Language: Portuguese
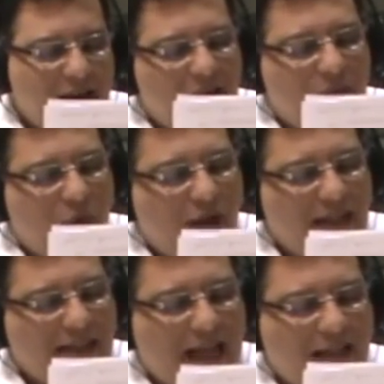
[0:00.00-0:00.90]
e
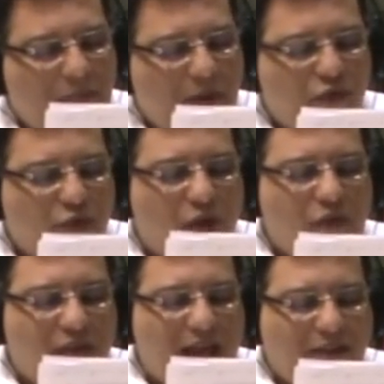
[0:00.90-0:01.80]
violentada pelos
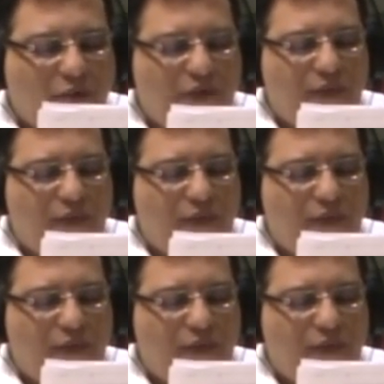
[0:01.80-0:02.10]
nossos atos